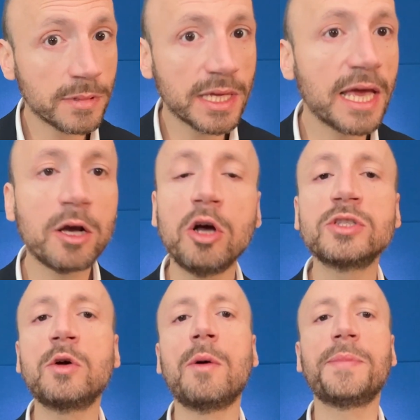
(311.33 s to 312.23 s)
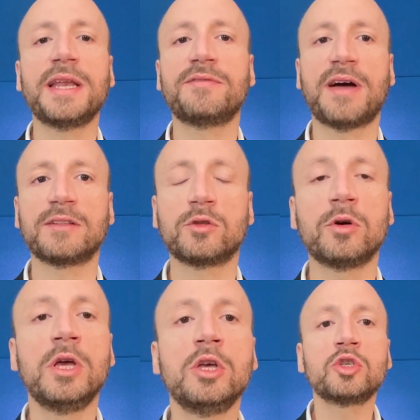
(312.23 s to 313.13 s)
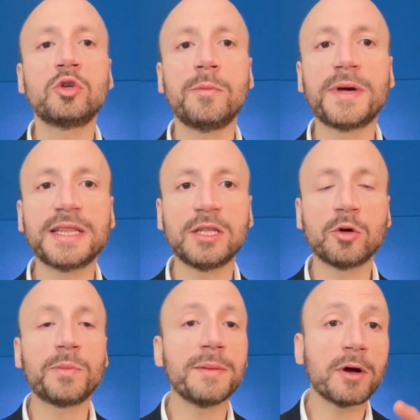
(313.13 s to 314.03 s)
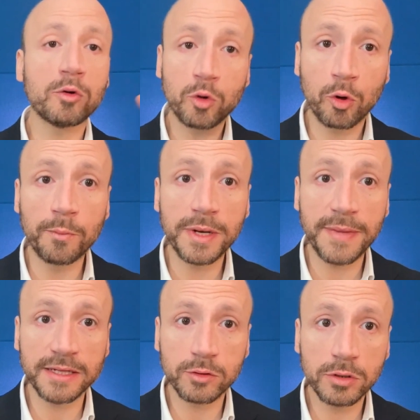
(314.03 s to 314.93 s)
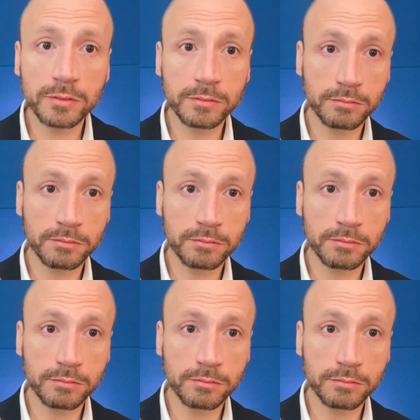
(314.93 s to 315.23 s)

Che cosa ho appena fatto? Sono partito prima con un complimento